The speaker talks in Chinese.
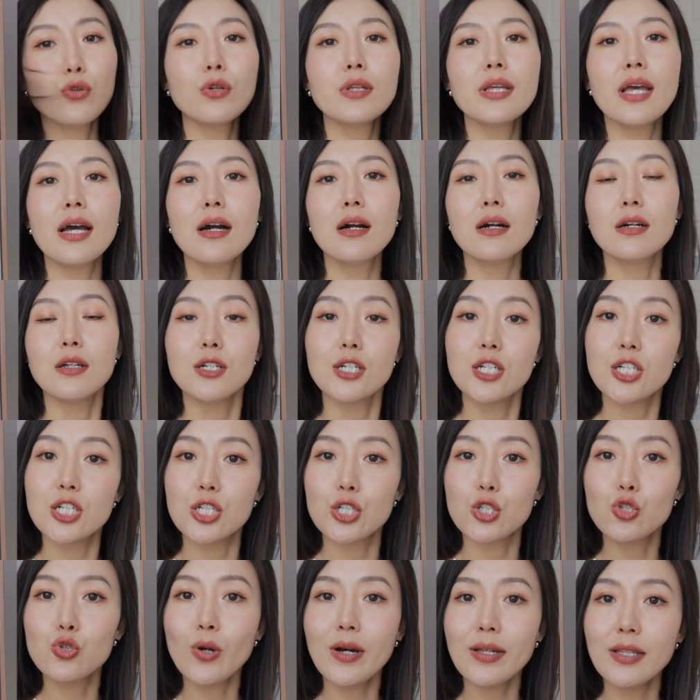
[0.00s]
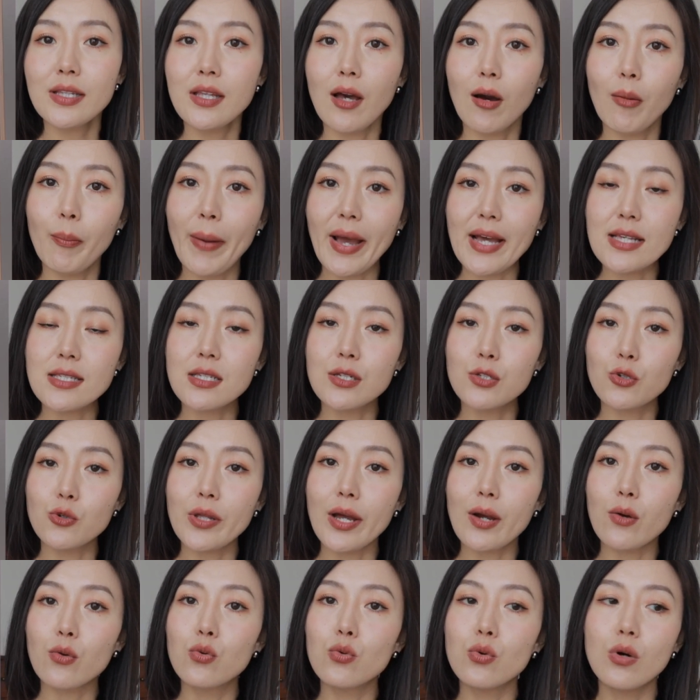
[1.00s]
冬天很实穿一条白色牛
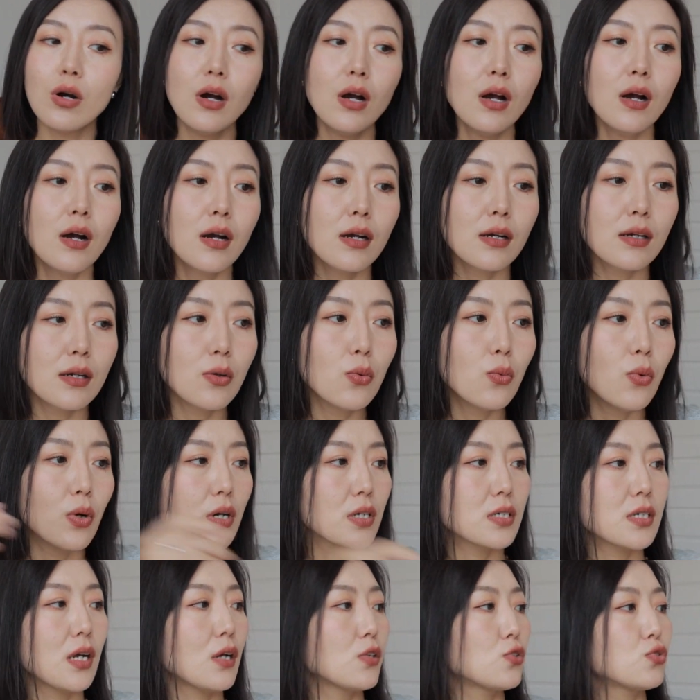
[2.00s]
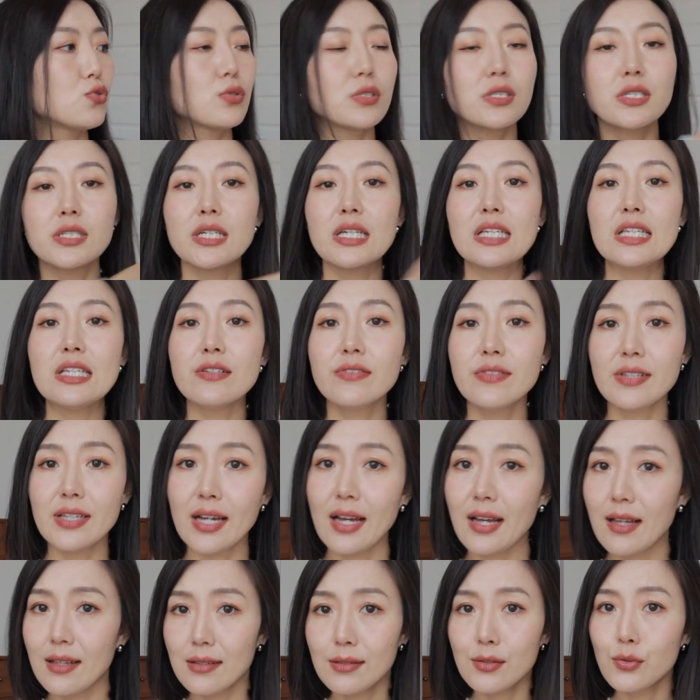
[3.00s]
仔裤，跟我上述的这些衣服，你
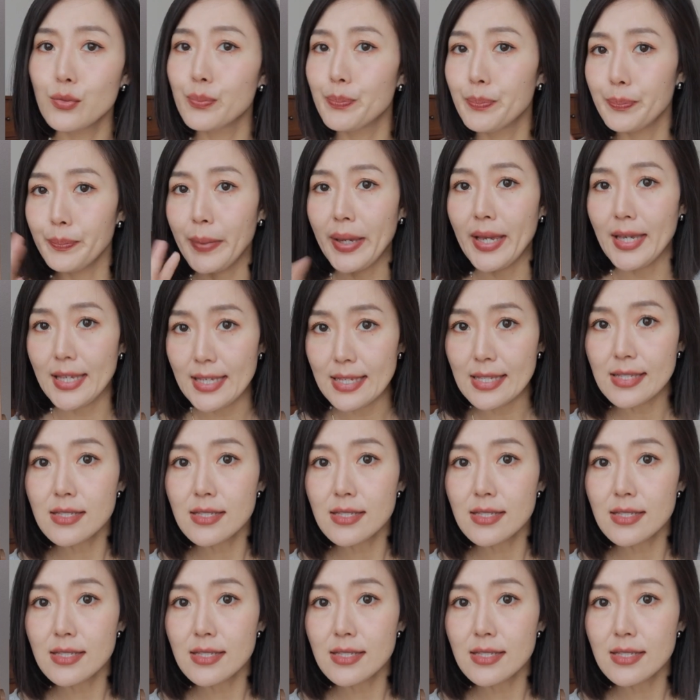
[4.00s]
看每一